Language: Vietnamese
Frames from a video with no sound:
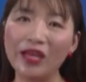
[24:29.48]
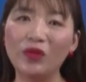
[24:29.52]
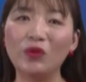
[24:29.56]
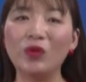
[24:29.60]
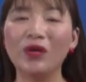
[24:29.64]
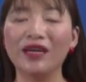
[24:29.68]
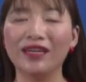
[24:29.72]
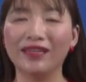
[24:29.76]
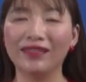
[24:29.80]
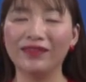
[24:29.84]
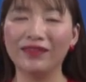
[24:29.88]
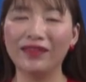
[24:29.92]
nghệ
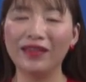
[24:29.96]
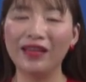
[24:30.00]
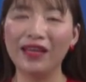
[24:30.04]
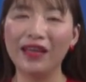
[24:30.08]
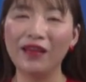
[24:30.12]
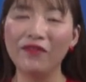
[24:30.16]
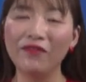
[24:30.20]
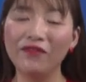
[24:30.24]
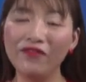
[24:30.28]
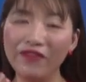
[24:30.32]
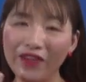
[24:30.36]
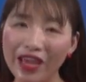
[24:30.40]
thuật
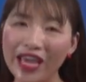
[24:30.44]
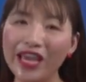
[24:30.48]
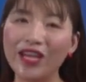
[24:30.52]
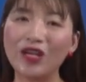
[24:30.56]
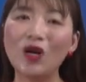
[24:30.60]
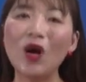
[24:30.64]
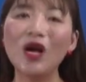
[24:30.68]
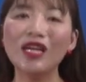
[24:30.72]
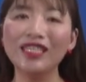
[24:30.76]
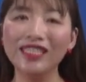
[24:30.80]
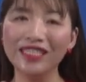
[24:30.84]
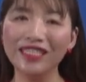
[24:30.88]

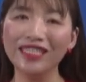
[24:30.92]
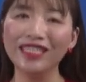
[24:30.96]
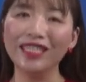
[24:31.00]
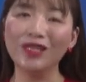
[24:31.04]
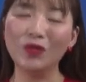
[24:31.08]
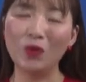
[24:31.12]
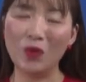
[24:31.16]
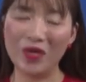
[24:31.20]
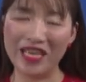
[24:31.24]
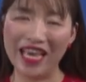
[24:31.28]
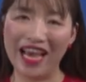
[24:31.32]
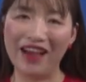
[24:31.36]
về con người
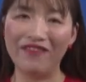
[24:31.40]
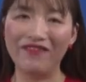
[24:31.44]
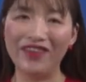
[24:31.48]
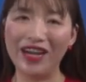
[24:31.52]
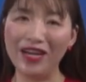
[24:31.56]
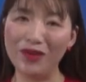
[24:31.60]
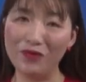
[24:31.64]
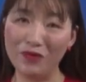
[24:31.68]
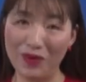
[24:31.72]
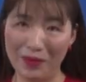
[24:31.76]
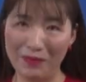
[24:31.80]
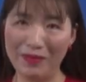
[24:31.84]
của nhà
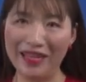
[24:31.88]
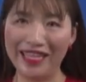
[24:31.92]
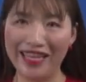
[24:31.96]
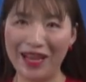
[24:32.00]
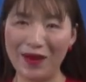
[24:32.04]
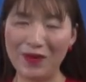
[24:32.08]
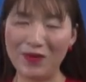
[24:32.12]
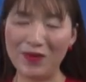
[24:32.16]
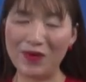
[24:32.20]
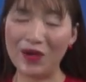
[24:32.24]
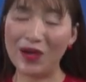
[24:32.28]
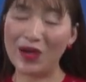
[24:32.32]
văn Nguyễn Minh
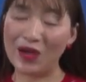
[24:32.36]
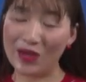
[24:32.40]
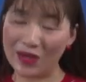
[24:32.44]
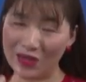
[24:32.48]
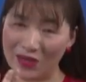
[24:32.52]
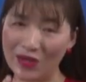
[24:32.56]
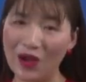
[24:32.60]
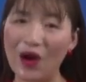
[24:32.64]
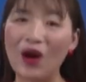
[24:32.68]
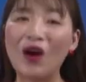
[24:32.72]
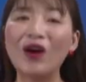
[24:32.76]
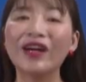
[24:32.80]
Châu
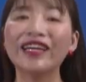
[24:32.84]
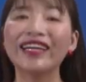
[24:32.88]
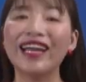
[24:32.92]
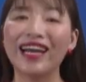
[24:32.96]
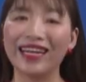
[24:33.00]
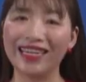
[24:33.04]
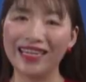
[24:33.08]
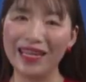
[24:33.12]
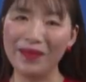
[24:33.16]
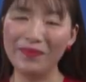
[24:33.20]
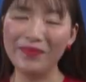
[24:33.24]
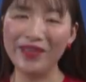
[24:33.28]
có cái
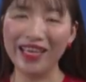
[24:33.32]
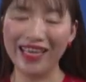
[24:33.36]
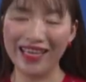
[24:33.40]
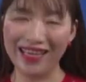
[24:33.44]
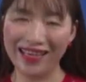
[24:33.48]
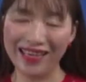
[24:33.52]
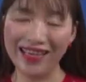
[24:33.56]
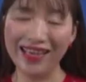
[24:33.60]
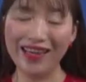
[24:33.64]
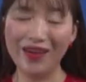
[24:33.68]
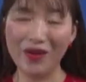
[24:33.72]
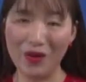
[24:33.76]
đặc điểm
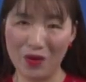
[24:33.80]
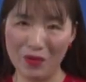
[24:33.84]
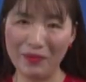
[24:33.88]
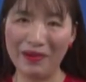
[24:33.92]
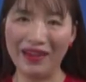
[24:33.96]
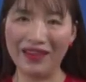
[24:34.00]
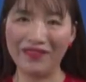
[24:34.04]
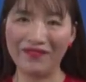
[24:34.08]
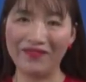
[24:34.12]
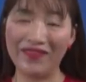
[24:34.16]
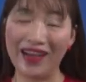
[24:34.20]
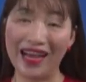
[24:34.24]
gì nổi
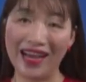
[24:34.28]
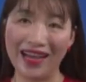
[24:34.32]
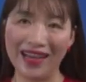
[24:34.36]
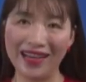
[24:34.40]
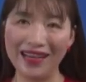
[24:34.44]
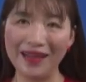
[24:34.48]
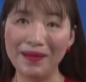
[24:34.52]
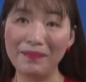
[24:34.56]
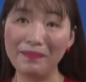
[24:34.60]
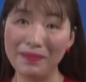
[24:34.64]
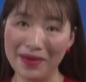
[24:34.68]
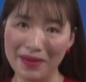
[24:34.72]
bật
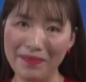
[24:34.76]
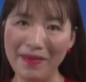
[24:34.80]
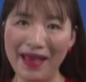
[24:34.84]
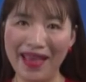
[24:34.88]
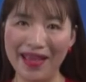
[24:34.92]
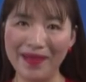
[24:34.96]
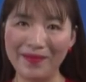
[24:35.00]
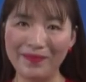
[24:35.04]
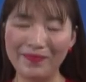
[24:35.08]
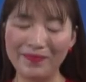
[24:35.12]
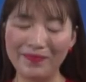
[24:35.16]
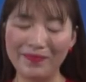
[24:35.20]
và mới
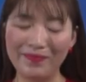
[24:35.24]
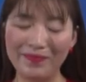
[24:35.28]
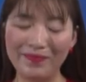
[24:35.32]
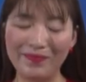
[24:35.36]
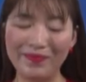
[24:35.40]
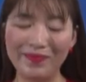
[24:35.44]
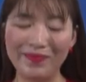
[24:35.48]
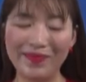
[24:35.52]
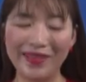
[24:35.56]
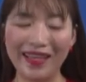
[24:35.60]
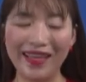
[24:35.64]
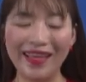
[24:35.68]
mẻ.
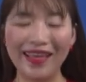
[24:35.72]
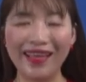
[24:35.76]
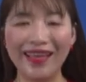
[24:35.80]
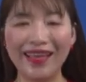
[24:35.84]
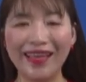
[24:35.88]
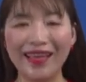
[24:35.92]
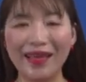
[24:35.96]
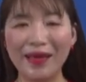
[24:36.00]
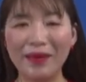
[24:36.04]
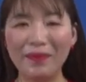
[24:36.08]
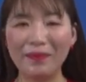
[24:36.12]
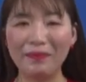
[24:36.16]

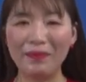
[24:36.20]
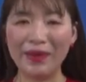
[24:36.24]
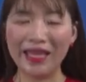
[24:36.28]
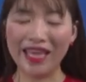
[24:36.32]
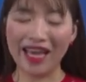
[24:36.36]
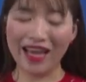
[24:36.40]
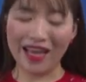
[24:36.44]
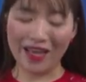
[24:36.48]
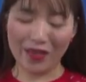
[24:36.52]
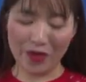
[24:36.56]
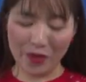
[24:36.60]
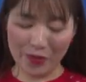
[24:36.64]
Bây
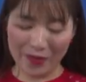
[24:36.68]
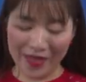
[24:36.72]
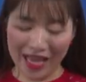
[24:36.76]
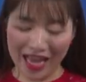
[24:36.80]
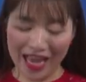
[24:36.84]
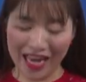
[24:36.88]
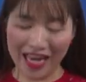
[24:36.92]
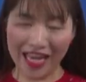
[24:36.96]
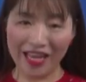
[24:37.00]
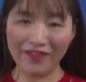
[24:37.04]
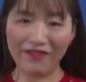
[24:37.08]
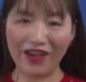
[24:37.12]
giờ chúng
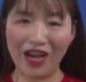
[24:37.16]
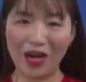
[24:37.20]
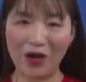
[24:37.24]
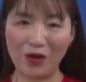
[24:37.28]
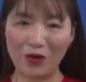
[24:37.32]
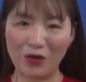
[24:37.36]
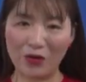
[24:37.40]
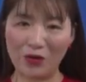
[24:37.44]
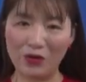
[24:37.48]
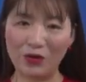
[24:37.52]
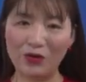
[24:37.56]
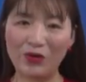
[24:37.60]
ta đi
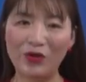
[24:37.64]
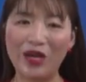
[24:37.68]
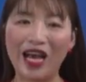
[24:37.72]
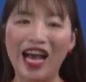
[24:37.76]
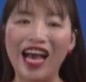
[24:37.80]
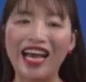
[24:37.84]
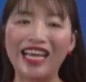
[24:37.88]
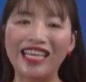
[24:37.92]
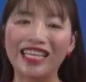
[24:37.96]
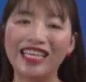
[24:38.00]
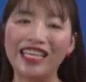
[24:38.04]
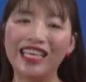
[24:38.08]
vào
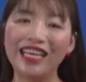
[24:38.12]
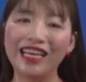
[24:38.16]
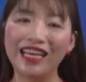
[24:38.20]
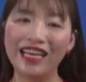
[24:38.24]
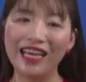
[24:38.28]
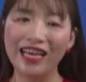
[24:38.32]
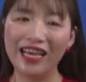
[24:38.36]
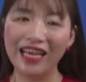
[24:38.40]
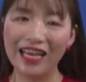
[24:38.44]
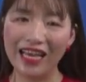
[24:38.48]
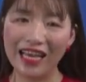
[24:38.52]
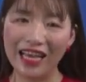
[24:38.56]

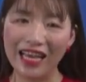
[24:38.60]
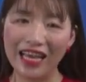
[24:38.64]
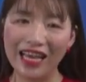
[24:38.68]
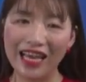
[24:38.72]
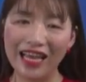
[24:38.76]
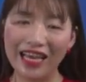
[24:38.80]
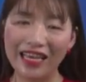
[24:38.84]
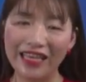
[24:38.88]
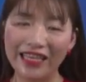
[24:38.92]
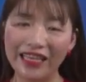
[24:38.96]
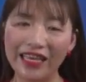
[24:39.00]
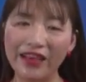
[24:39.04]

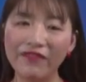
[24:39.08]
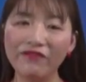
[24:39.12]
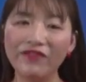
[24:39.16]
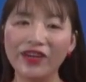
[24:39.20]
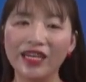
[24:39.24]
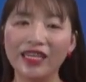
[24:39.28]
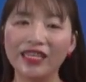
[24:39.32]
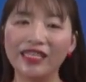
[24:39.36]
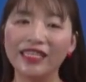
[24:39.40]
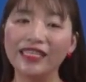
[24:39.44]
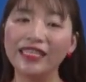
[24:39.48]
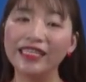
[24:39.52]
nhân
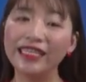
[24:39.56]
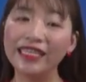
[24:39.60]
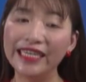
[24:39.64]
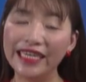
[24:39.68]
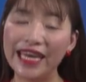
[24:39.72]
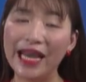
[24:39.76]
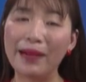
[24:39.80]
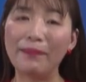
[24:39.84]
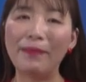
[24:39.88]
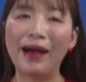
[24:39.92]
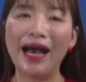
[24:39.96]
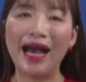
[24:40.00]
vật
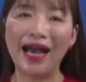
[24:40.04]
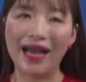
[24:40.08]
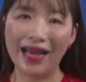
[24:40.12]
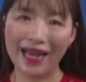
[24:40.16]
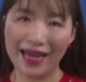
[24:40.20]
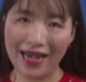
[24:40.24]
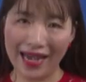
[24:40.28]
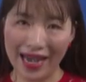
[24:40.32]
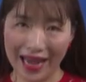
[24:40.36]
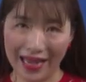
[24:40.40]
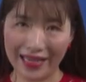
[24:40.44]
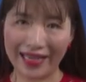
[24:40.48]
người đàn
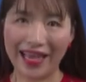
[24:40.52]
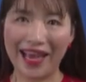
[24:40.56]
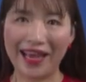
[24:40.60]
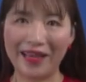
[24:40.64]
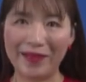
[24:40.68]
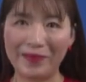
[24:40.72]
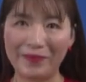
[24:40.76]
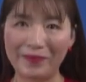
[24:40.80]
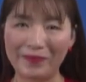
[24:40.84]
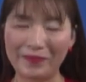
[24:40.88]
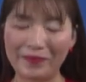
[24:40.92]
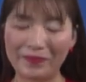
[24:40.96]
bà làng
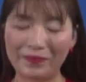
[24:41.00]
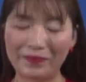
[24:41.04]
chài.